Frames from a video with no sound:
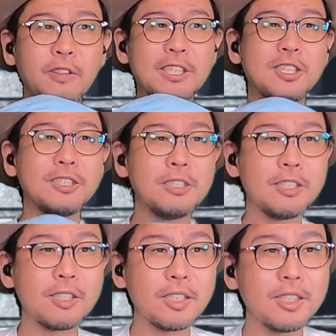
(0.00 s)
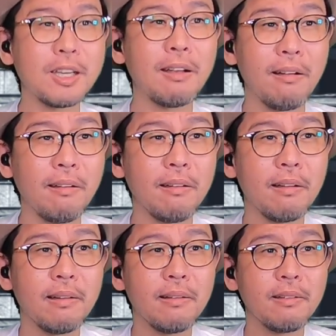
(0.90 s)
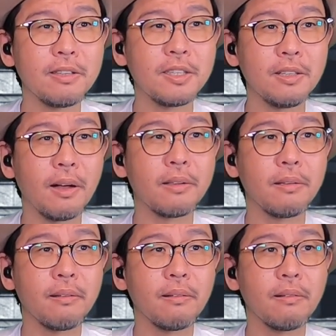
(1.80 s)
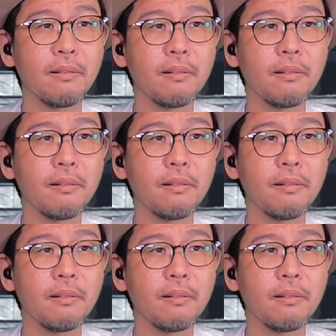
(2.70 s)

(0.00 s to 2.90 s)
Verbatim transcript: え、死にすぎじゃないいきなり。